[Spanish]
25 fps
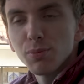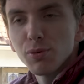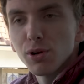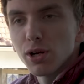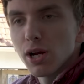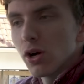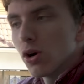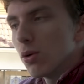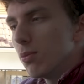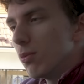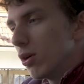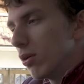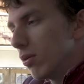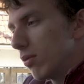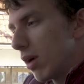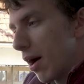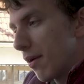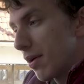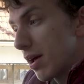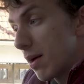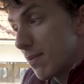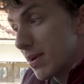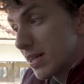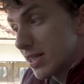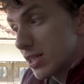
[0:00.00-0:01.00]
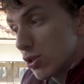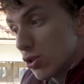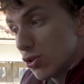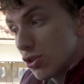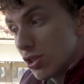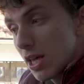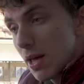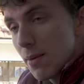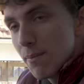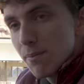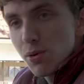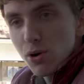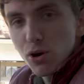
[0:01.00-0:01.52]
porque como había pasado
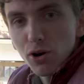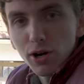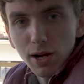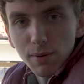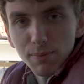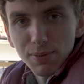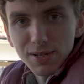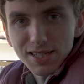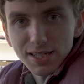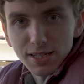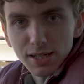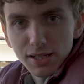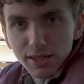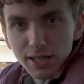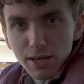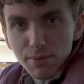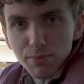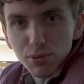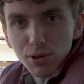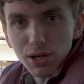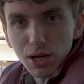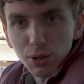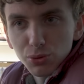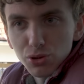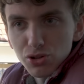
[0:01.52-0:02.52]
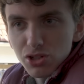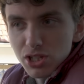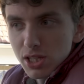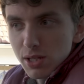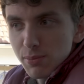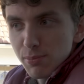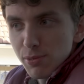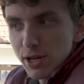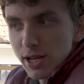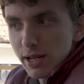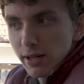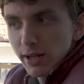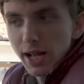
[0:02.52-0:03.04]
tiempo, con el pasar del tiempo el auto se te
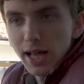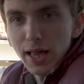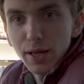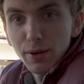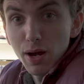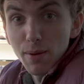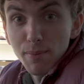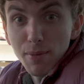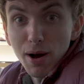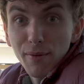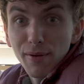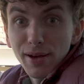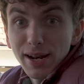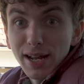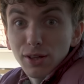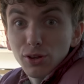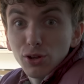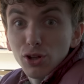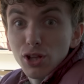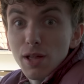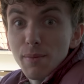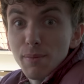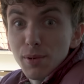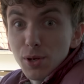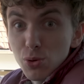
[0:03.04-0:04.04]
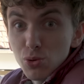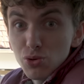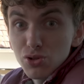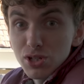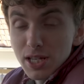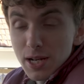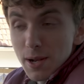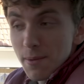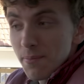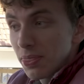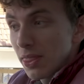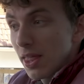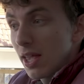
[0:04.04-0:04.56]
pone cada vez más barato de
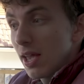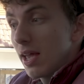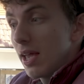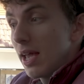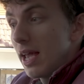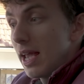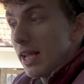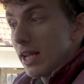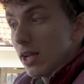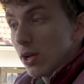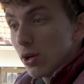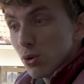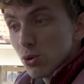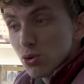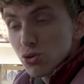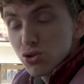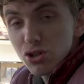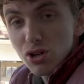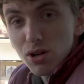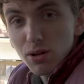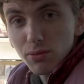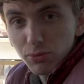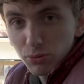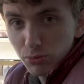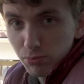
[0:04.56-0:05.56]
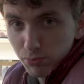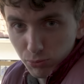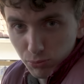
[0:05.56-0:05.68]
producir, e incluso